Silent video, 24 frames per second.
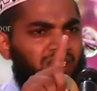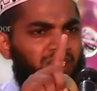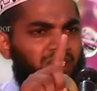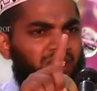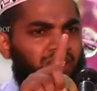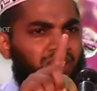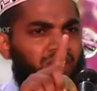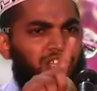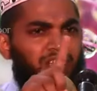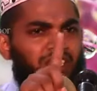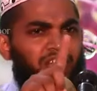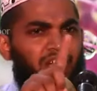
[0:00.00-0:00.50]

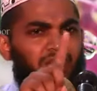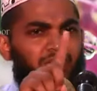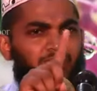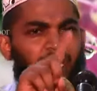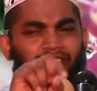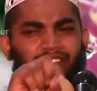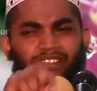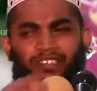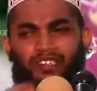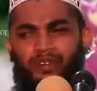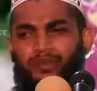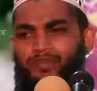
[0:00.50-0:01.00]
ஷெய்தான்
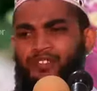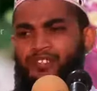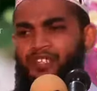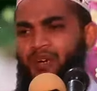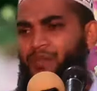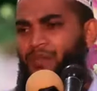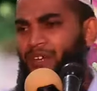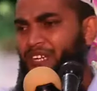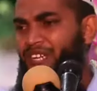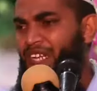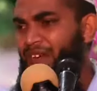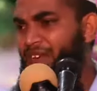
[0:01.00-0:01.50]
மாத்திரம்
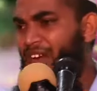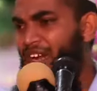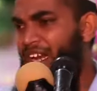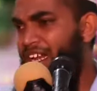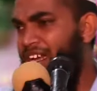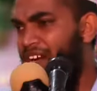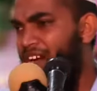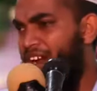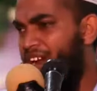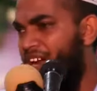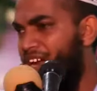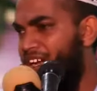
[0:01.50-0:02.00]
சிரம்பணியவில்லை
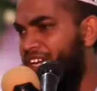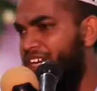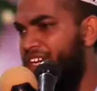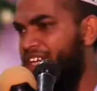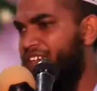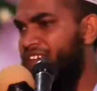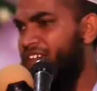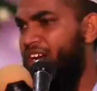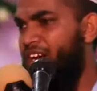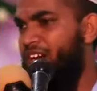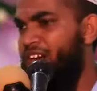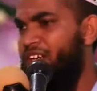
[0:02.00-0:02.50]
அல்லாஹ்
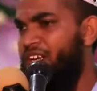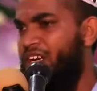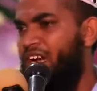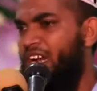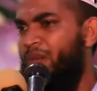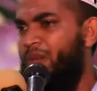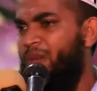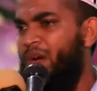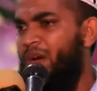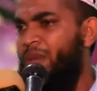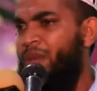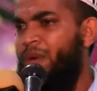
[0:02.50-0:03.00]
கேட்கிறான்
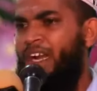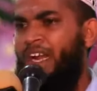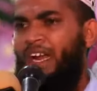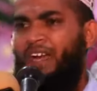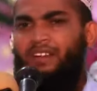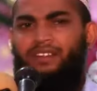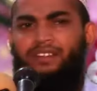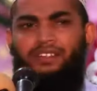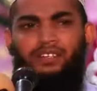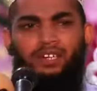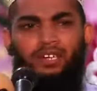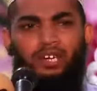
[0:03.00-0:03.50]
காலமா
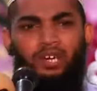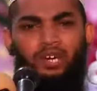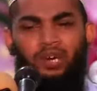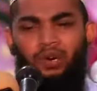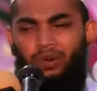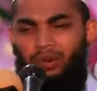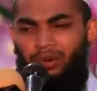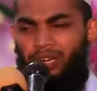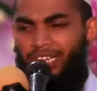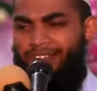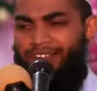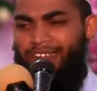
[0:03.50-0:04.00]
மனாக்
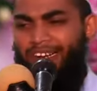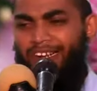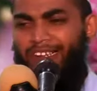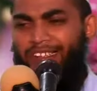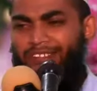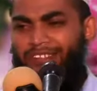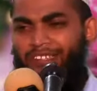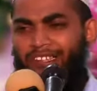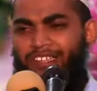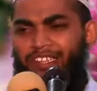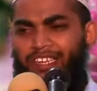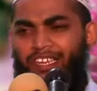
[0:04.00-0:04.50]
உன்னை
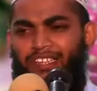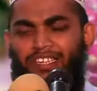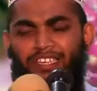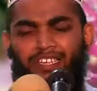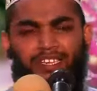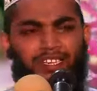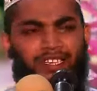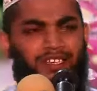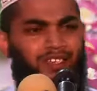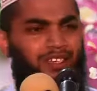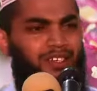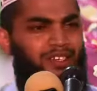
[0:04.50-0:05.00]
தடுத்தது எது
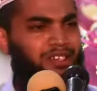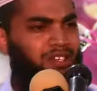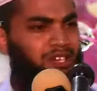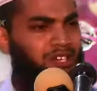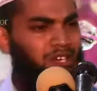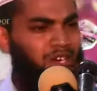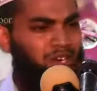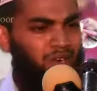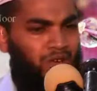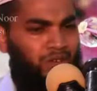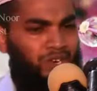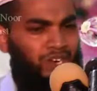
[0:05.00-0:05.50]

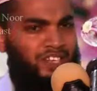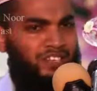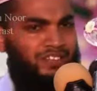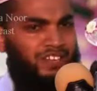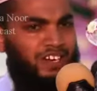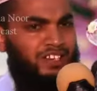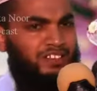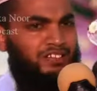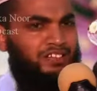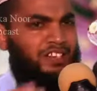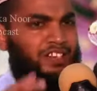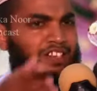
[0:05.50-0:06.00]
உன்னை
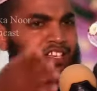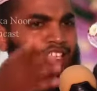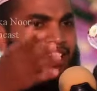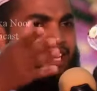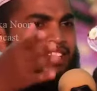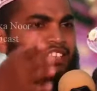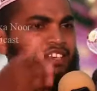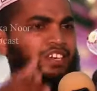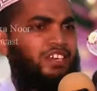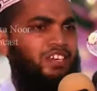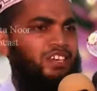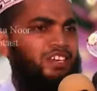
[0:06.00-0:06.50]
தடுத்தது
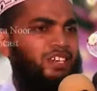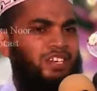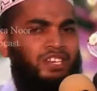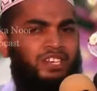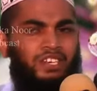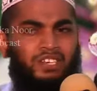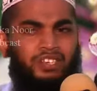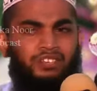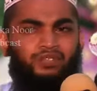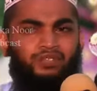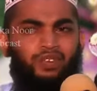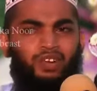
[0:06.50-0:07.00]
எது
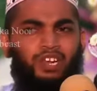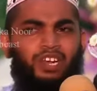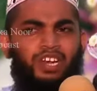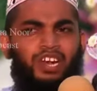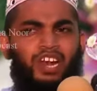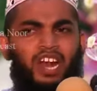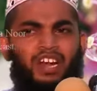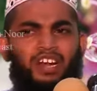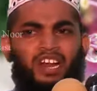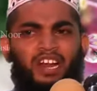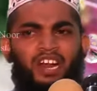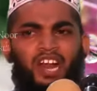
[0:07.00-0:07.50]

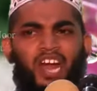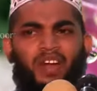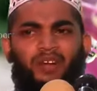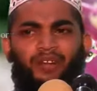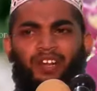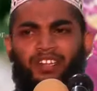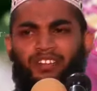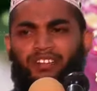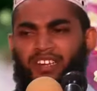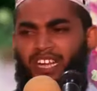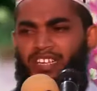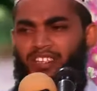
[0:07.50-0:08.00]
சொல்லுகிறான்
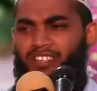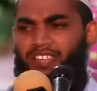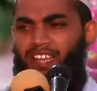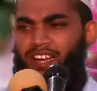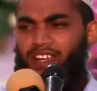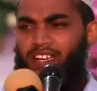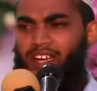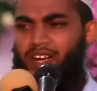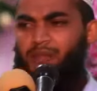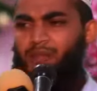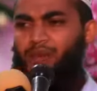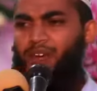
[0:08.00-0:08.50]
விடத்திலே
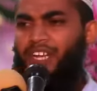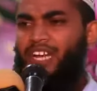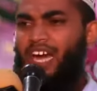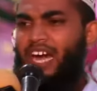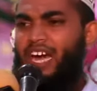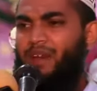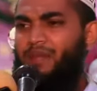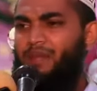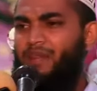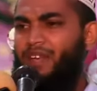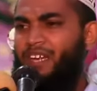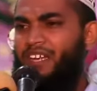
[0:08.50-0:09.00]
தர்க்கம் புரிய
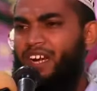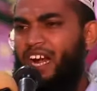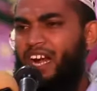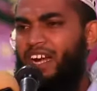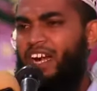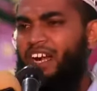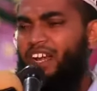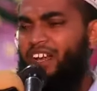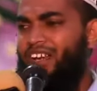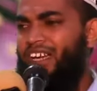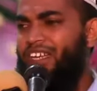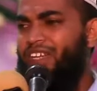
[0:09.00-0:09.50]
ஆரம்பிக்கிறான்
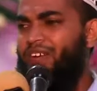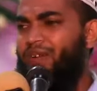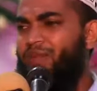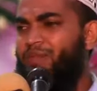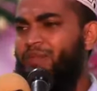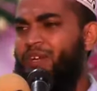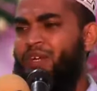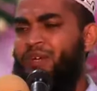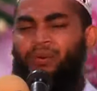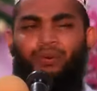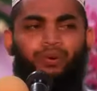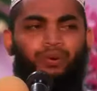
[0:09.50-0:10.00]
ஹைரும் ஹைரம்
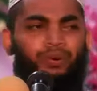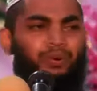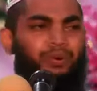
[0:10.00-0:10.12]
மின்ஹூ